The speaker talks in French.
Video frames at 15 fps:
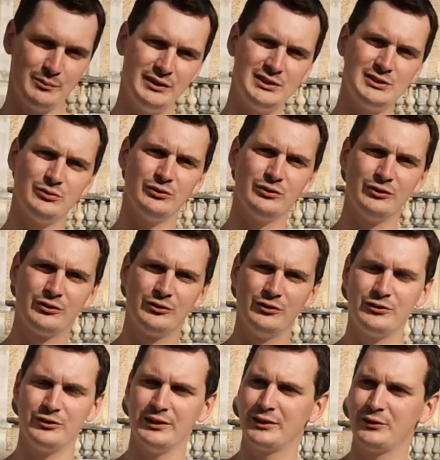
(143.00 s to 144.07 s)
édition de
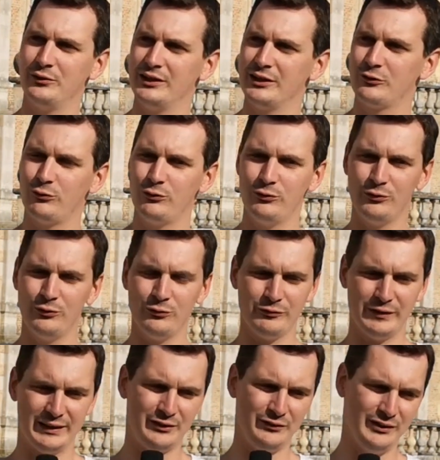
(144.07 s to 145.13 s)
Cocorico Electro,
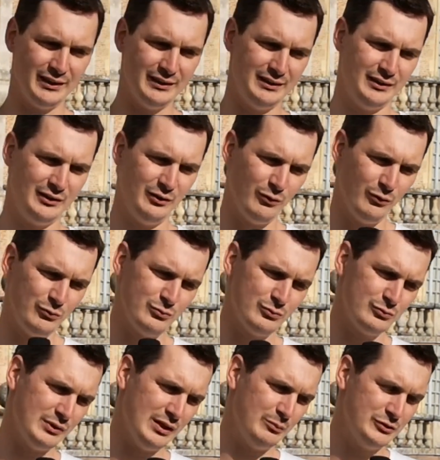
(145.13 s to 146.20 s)
on va accueillir des grands
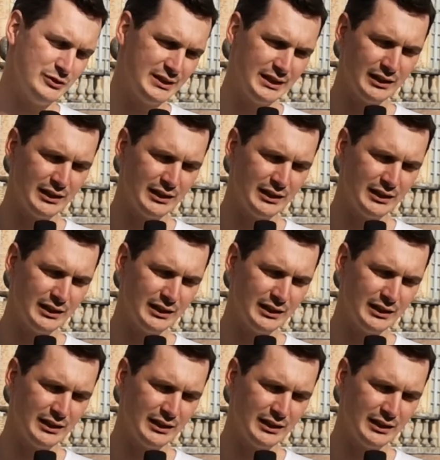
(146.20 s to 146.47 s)
noms de la musique